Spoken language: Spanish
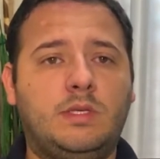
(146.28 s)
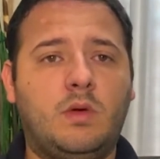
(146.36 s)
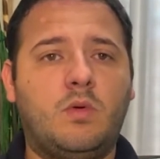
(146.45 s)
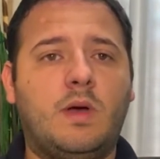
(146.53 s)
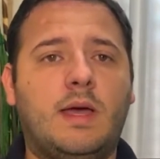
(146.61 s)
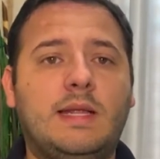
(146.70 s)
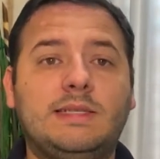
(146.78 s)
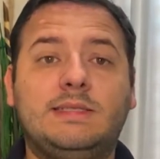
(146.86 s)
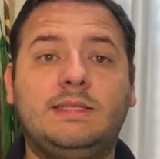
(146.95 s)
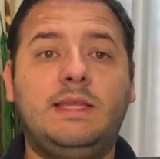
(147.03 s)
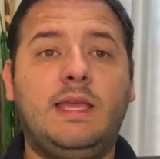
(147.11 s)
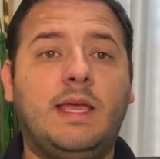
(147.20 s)
si
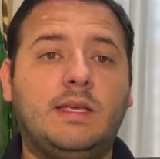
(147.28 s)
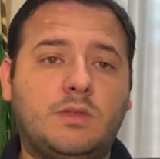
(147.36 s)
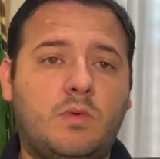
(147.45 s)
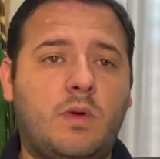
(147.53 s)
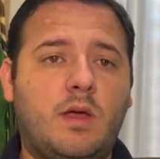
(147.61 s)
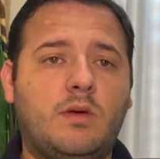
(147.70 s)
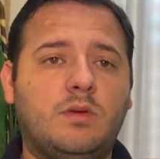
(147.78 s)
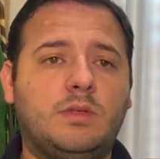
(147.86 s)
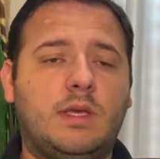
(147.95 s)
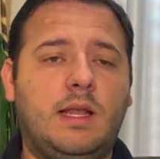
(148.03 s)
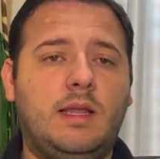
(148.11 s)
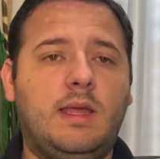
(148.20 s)
jugaras 10
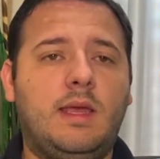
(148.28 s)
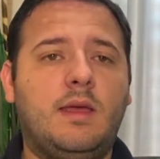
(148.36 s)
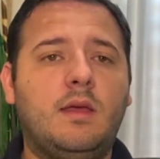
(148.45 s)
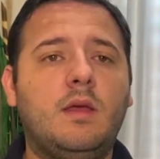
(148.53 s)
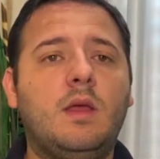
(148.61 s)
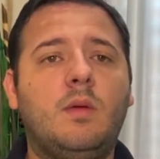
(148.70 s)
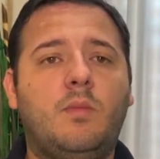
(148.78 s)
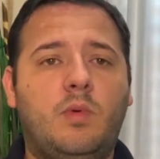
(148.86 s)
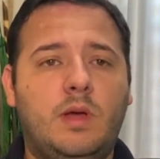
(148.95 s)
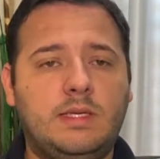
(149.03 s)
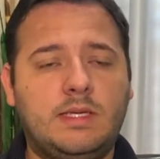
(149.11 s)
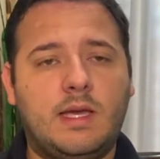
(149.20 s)
juegos al día,
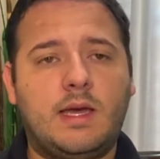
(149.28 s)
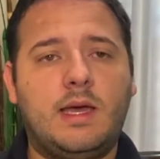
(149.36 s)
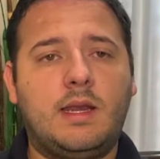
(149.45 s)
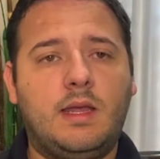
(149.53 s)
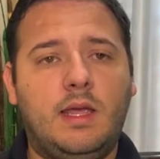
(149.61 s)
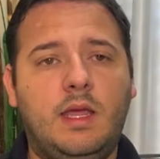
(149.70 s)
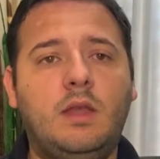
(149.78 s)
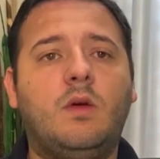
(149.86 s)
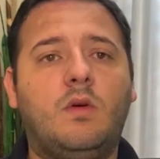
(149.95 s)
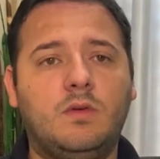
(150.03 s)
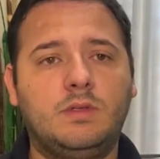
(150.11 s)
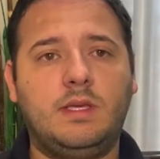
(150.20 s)
puedes llegar en
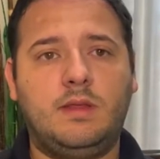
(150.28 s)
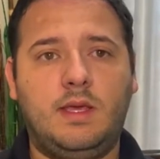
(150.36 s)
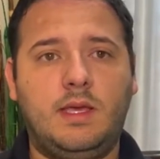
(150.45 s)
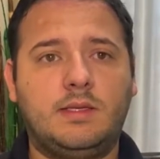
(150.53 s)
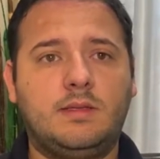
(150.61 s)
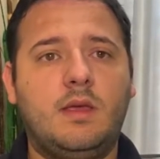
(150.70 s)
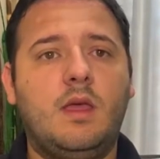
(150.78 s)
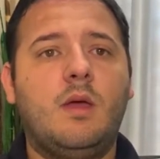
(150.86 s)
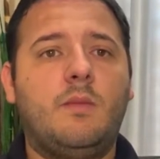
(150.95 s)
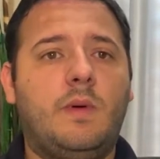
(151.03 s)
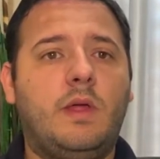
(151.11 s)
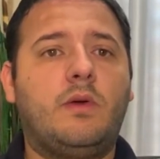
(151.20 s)
11 días.
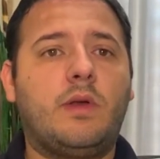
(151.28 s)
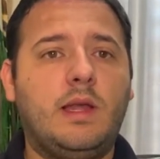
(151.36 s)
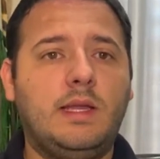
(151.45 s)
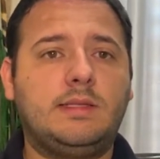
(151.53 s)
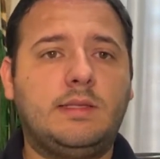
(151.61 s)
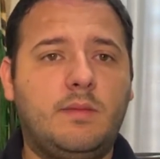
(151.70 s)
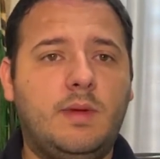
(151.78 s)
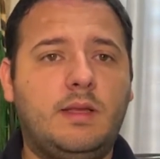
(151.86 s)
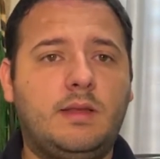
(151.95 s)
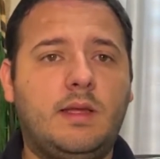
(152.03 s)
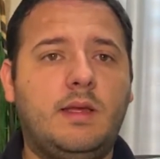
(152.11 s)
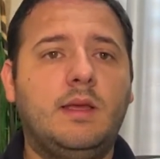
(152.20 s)
Pero
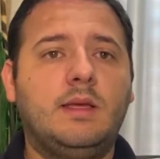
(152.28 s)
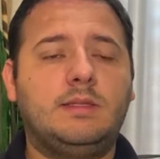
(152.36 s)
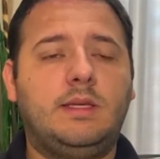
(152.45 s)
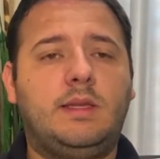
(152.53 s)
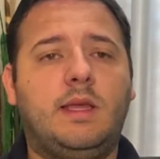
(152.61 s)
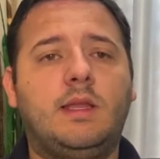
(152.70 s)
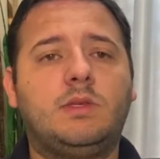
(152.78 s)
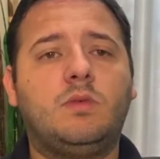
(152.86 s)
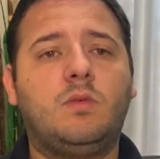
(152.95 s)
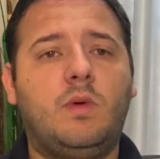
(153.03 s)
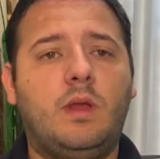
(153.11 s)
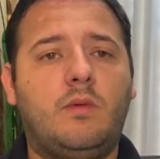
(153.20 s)
realistamente, si tienes
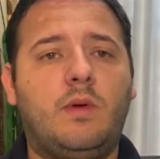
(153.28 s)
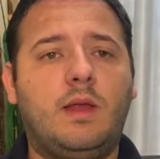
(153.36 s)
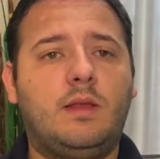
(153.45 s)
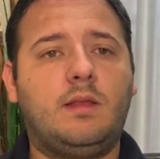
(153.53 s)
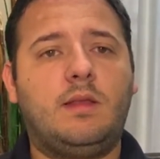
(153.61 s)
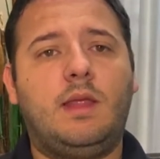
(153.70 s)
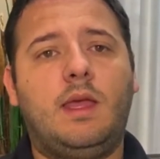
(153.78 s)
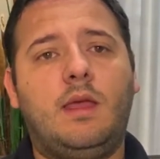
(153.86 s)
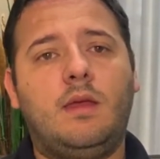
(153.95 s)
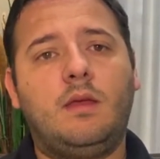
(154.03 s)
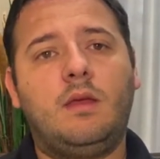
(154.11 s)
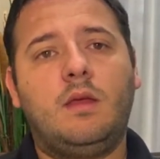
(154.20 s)
un win rate
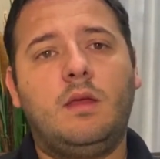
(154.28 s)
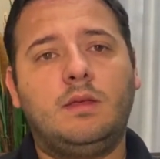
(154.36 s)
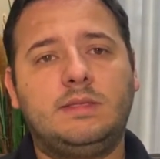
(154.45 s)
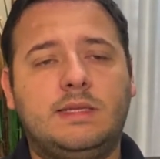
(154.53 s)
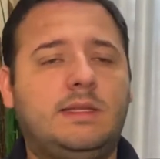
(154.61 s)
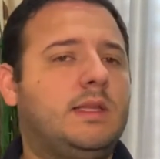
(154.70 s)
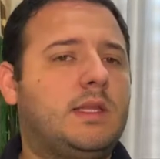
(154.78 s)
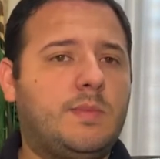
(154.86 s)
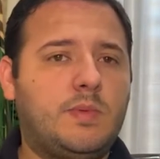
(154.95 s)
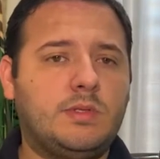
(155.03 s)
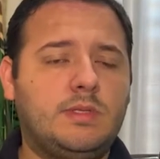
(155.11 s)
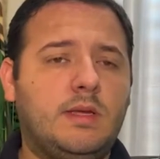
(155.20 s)
de
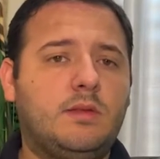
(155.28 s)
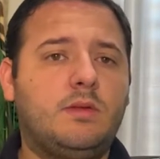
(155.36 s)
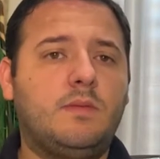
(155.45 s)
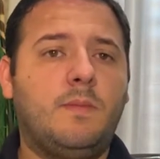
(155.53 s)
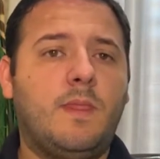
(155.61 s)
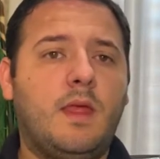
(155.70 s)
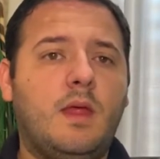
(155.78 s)
70%,